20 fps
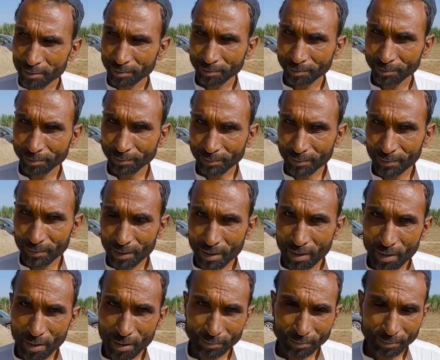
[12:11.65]
बेहतरीन है
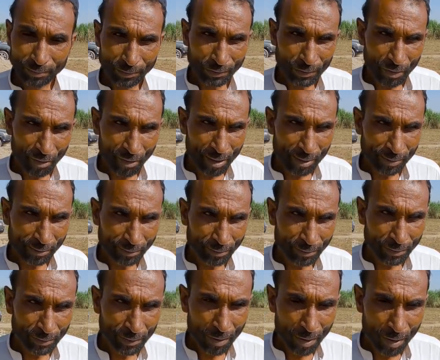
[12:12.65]
फरीद भाई बड़ा अच्छा
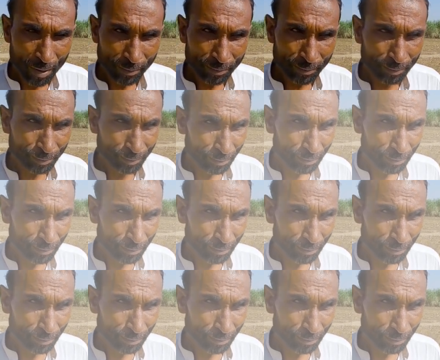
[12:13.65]
लगा आपसे बात